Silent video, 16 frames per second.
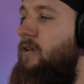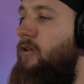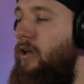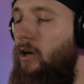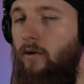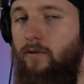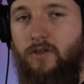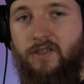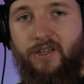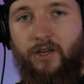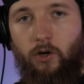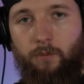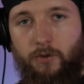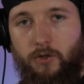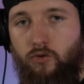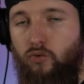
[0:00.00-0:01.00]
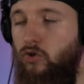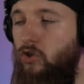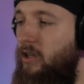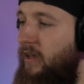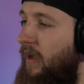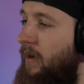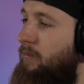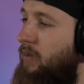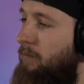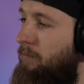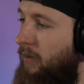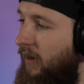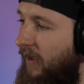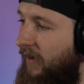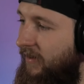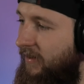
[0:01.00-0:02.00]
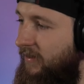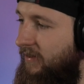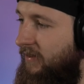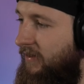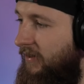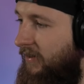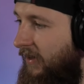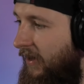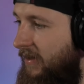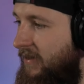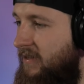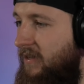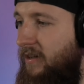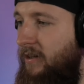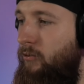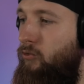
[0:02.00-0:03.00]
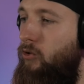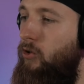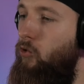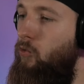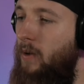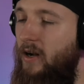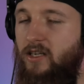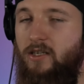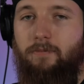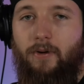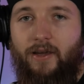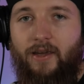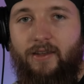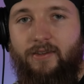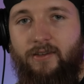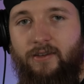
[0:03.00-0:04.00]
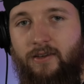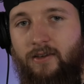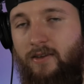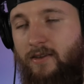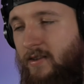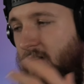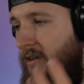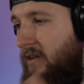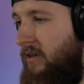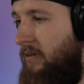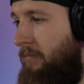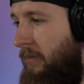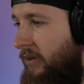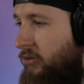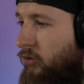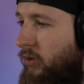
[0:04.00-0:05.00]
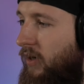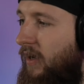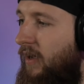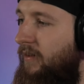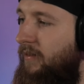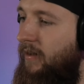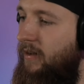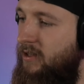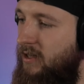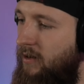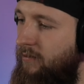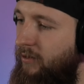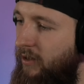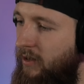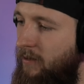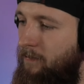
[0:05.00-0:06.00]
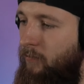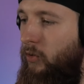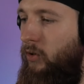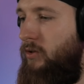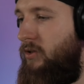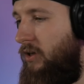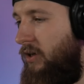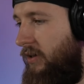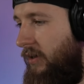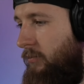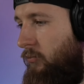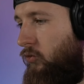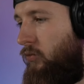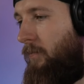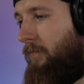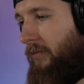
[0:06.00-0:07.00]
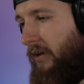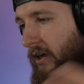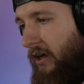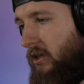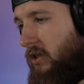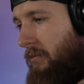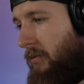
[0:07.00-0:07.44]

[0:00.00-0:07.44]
do tego wszystkiego posłuży nam plugin Geyser, który tłumaczy pakiety z Bedrocka na Java, no i dzięki temu gracze